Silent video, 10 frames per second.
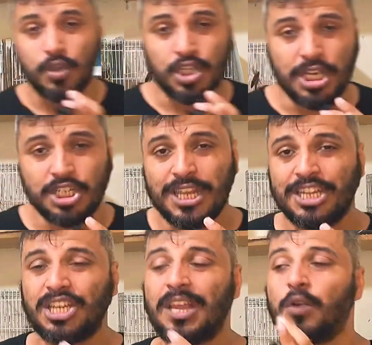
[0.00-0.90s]
os dias
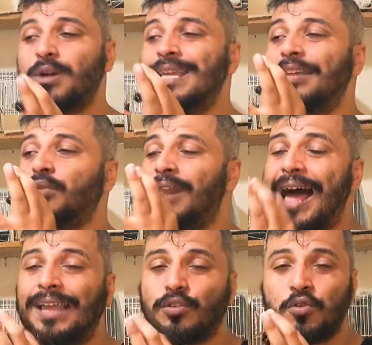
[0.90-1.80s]
deixa ele acordar do
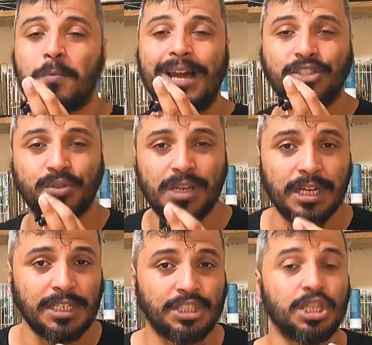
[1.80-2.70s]
lado de um
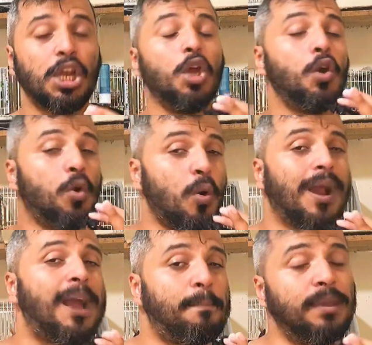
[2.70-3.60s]
basculhante, com
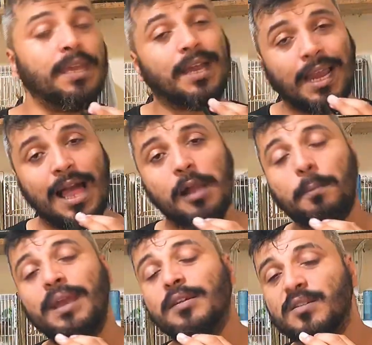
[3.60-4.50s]
capinha, é claro,
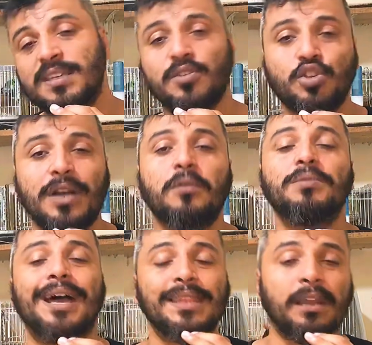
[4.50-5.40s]
para ele não se assustar com
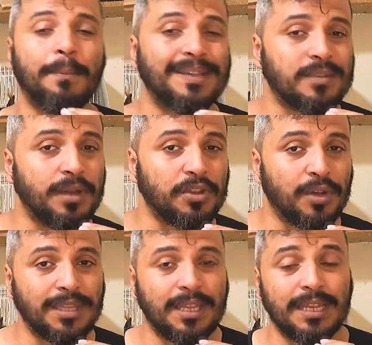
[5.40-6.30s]
nada que passe ao
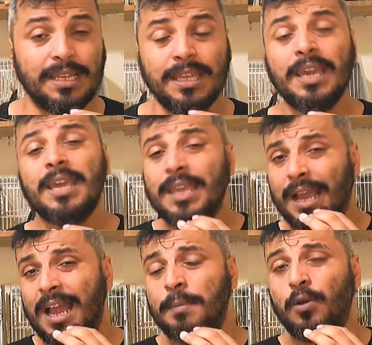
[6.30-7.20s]
redor dele ali e
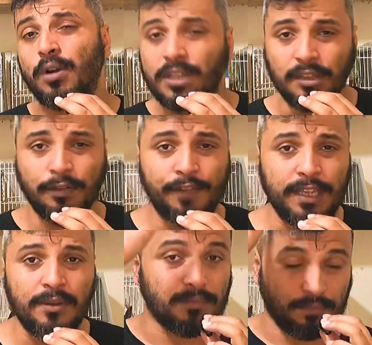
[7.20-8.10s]
acabe acordando
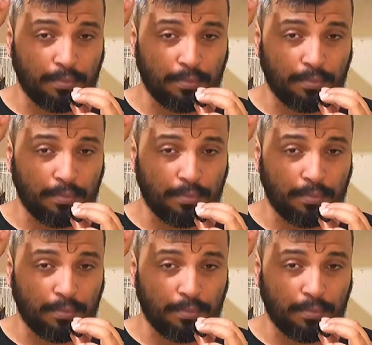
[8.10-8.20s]
frio.